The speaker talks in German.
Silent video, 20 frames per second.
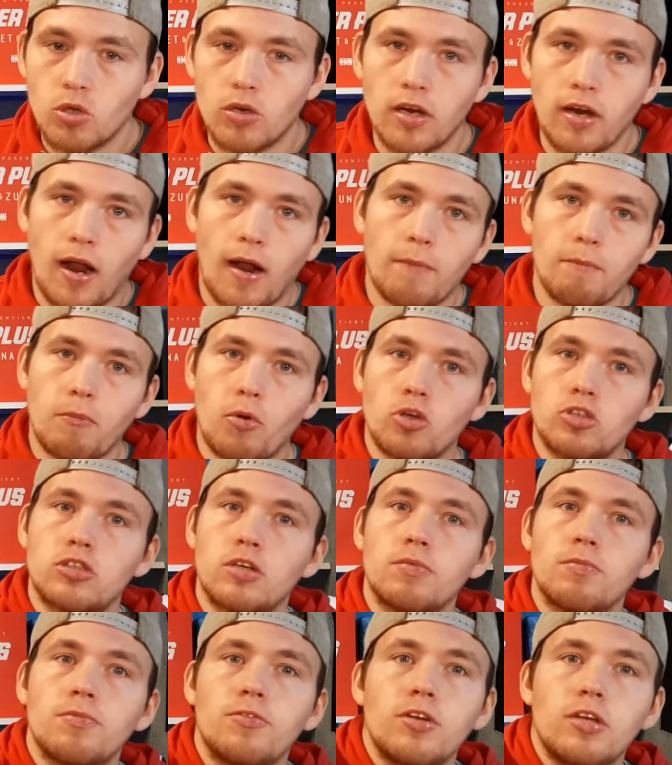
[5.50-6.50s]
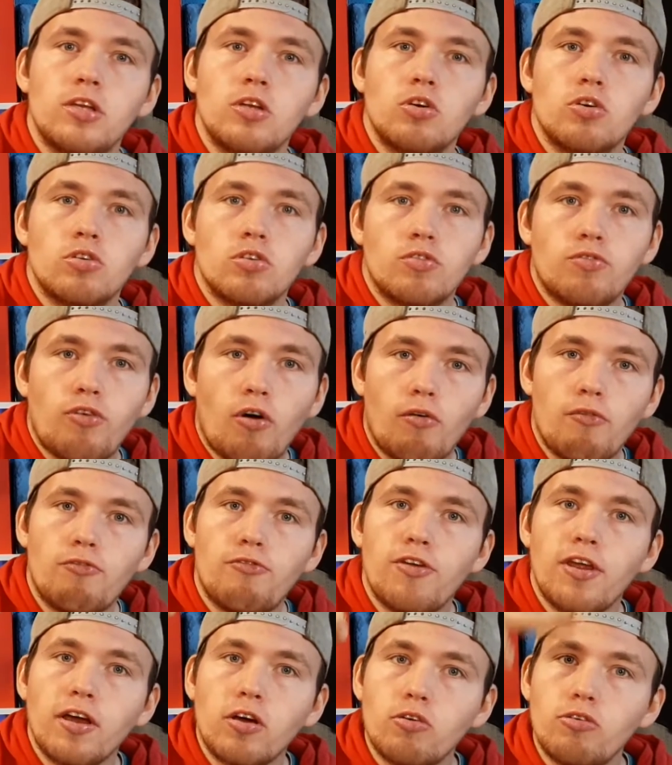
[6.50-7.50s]
zu den Unboxing-Video vom
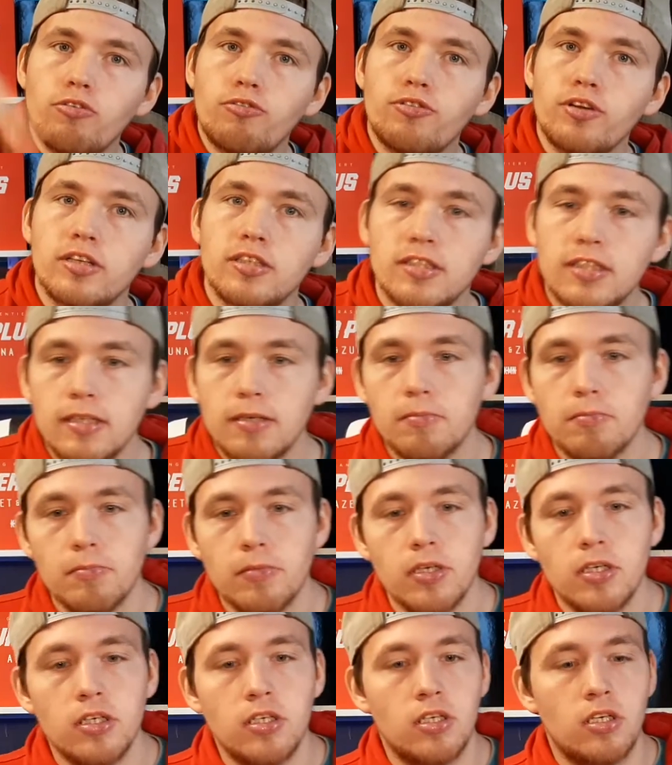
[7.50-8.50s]
Fero 47.